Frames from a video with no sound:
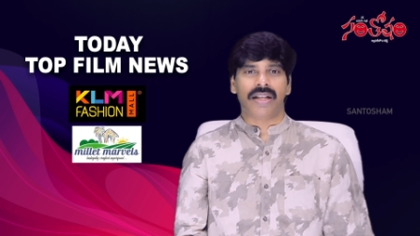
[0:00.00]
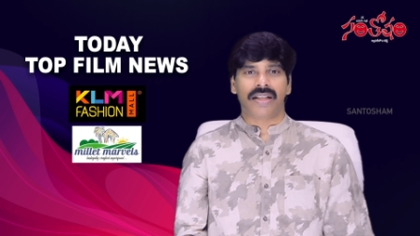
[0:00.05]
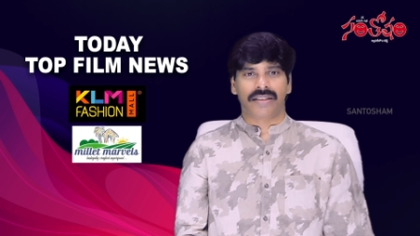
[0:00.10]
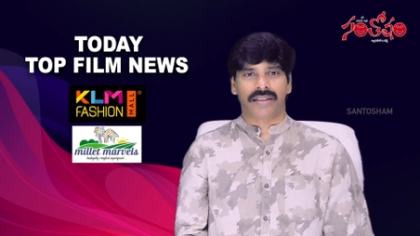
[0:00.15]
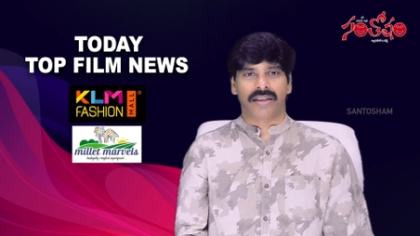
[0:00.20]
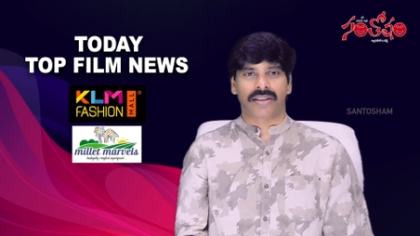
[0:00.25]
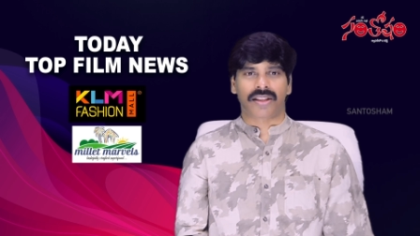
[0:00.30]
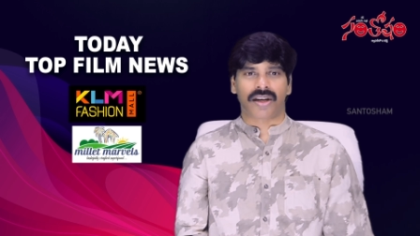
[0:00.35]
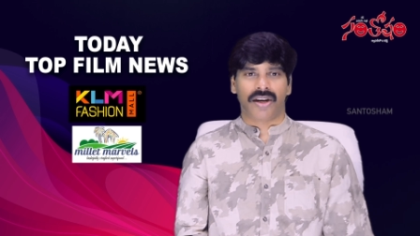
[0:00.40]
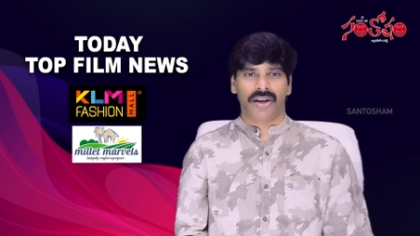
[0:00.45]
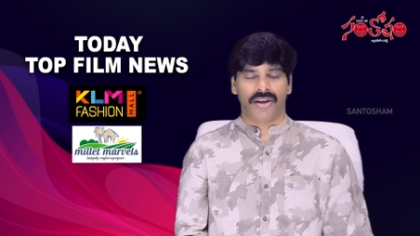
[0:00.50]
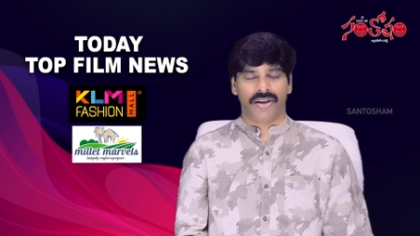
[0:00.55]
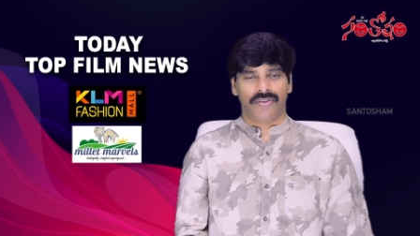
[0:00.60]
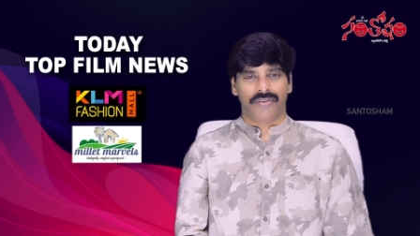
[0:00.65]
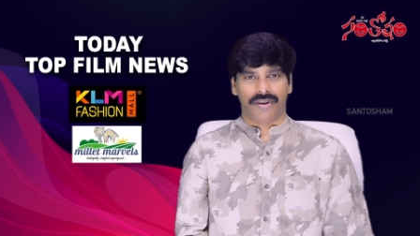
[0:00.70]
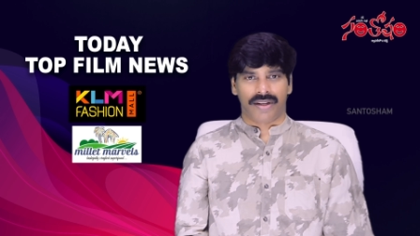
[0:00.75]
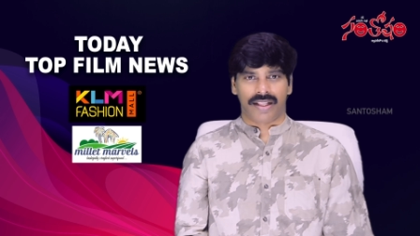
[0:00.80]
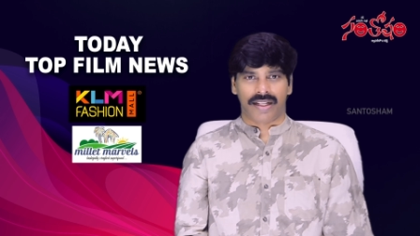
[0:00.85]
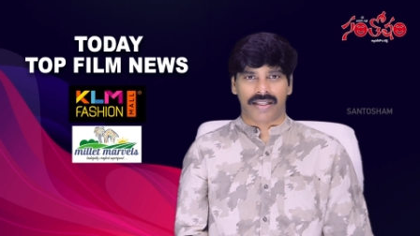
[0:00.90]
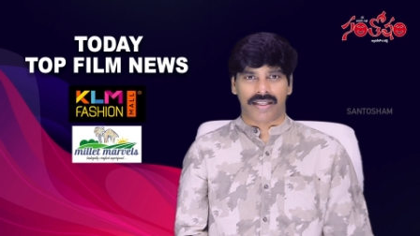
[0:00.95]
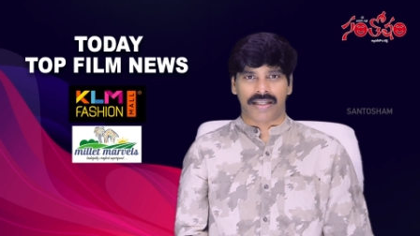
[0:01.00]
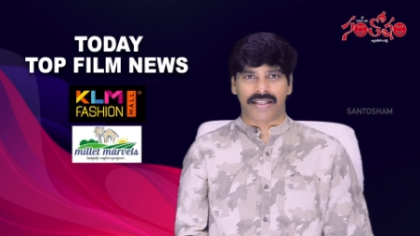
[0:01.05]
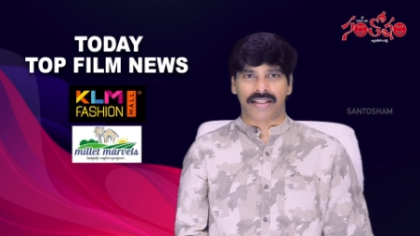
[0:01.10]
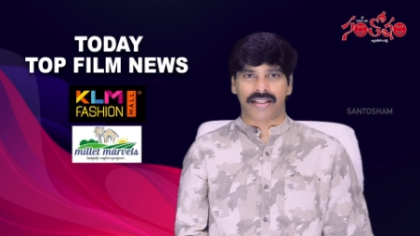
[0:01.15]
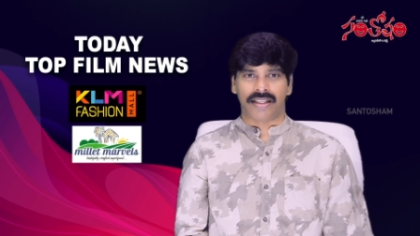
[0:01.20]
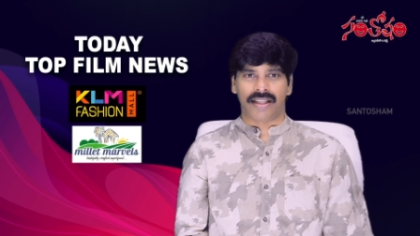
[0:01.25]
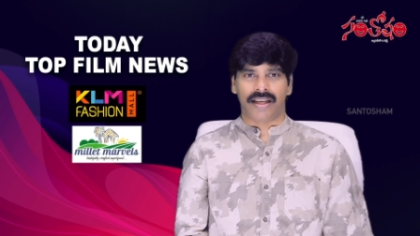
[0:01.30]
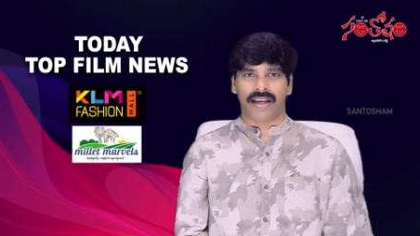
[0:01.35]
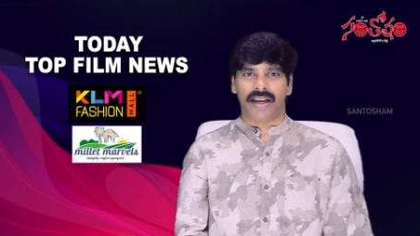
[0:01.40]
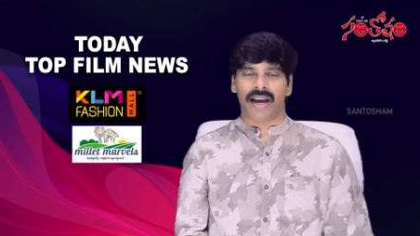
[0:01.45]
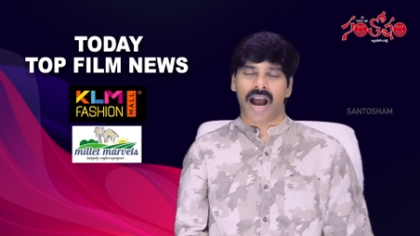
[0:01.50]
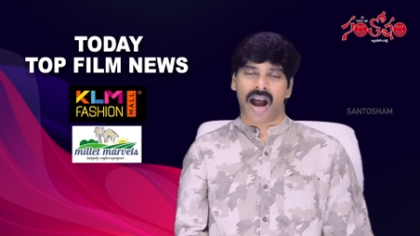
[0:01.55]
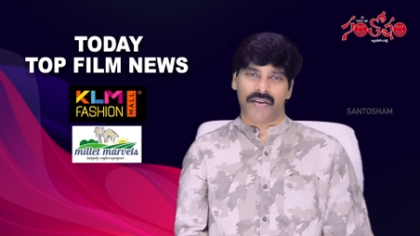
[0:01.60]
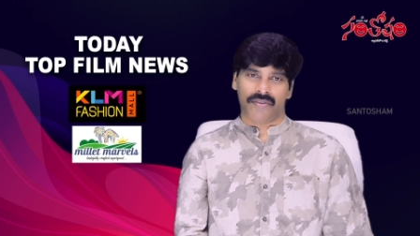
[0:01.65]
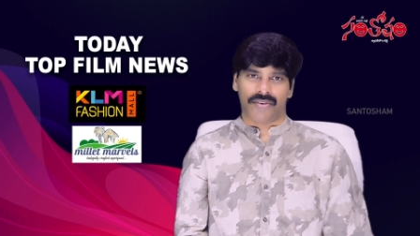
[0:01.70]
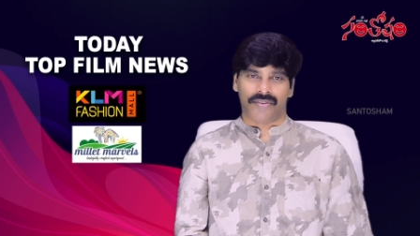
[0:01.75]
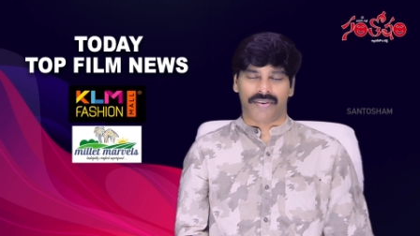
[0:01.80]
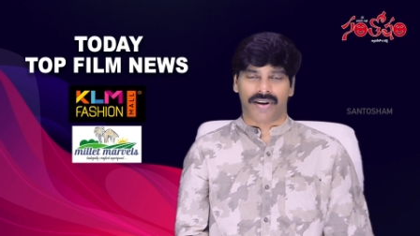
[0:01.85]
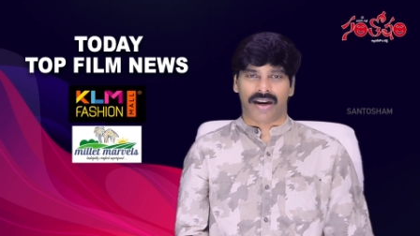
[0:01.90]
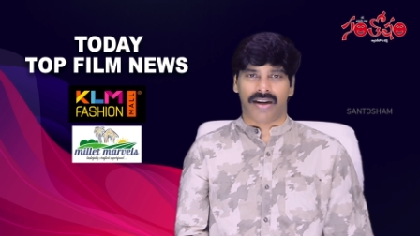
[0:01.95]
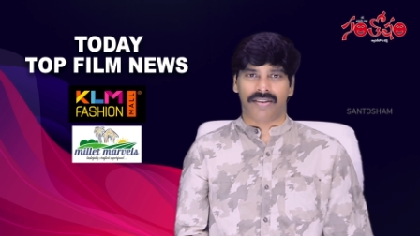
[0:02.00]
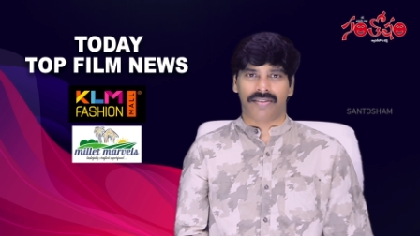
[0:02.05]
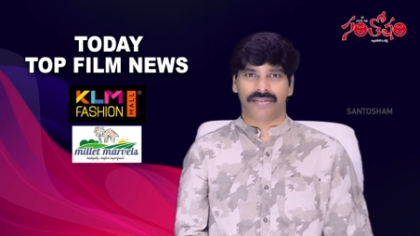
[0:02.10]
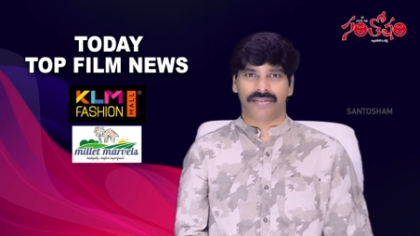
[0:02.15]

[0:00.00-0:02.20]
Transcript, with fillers: చిత్ర యూనిట్ విడుదల చేసింది ఆ వివరాలు